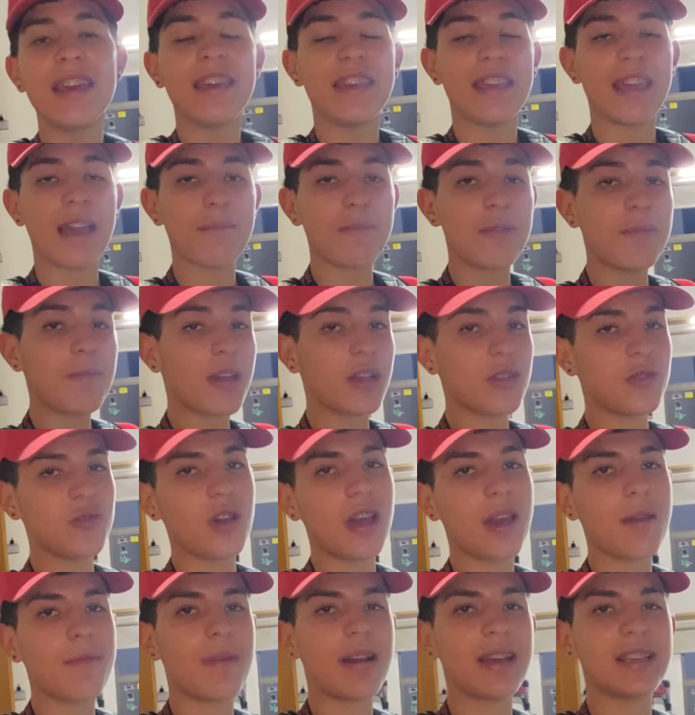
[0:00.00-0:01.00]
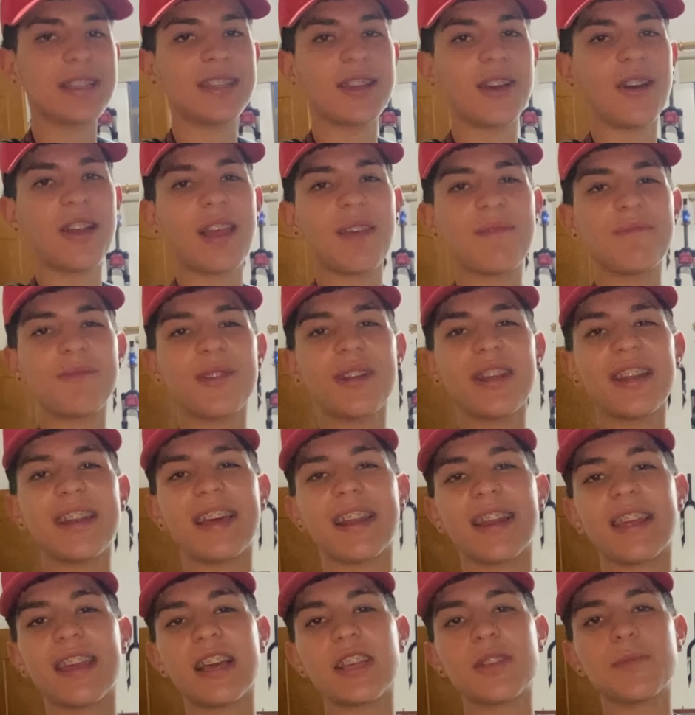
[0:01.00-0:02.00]
y a mí me ayuda demasiado, las nuevas
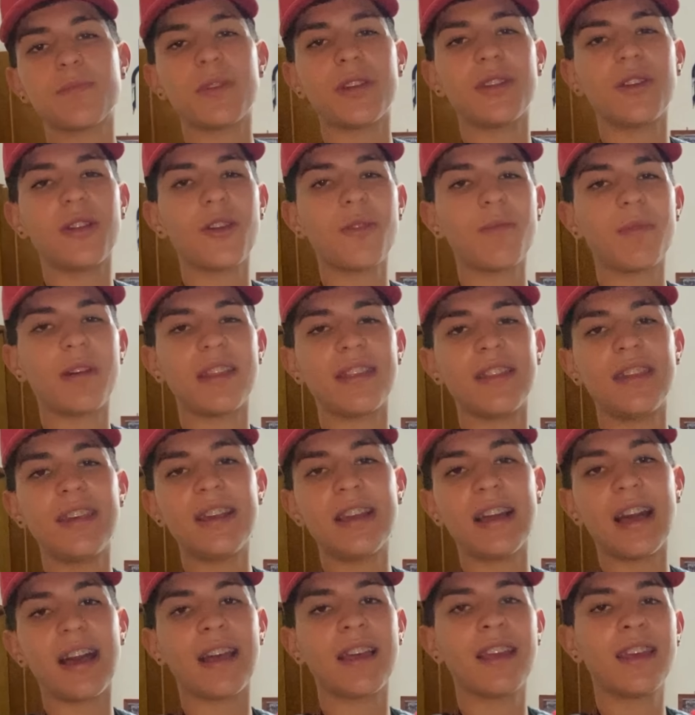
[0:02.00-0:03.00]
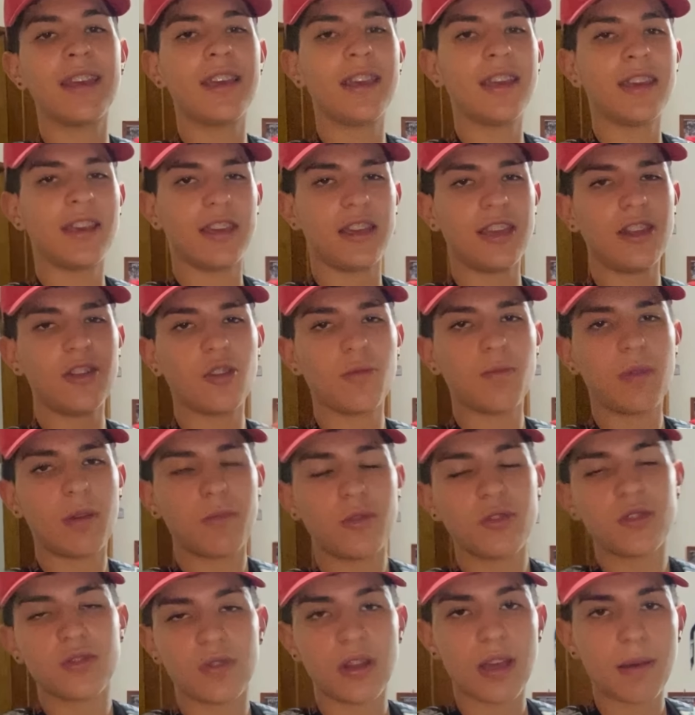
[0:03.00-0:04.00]
energías, que pues Dios los bendiga y nos
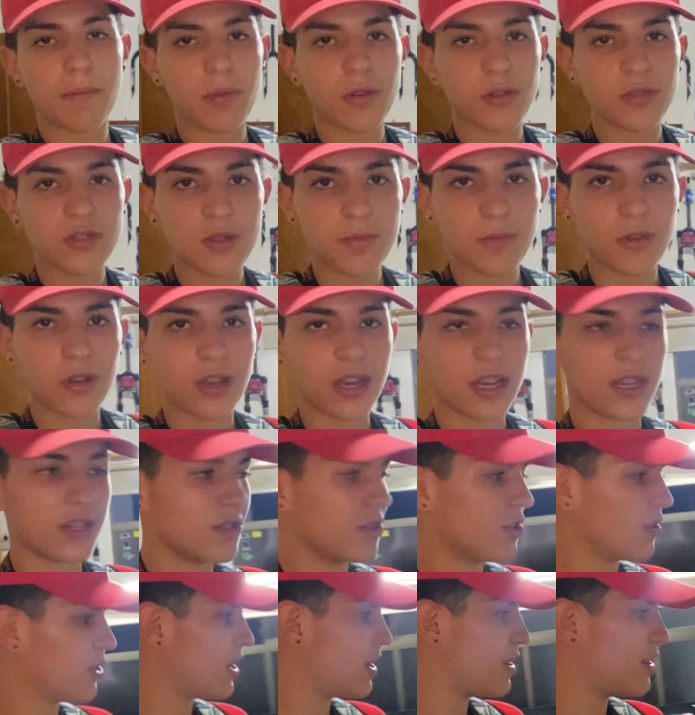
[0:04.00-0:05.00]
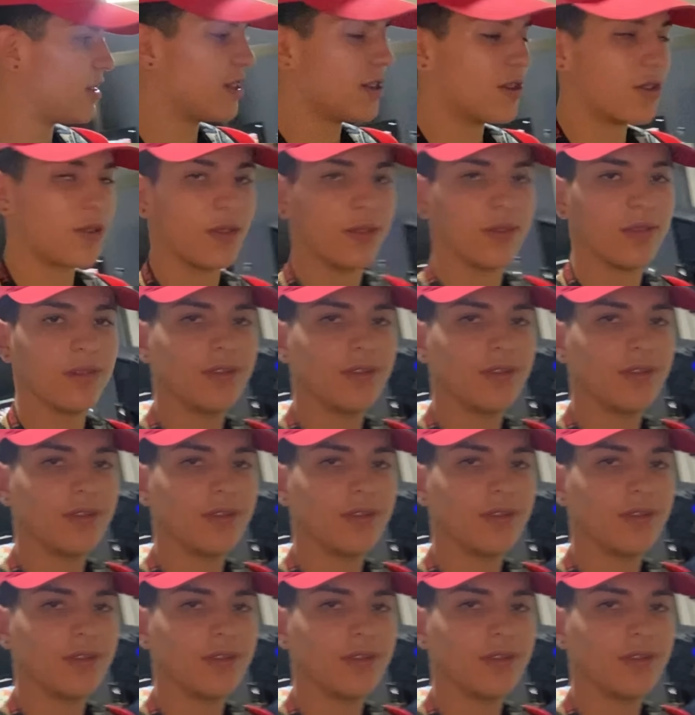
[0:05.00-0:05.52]
vemos en una próxima ocasión, ¿eh, Nico?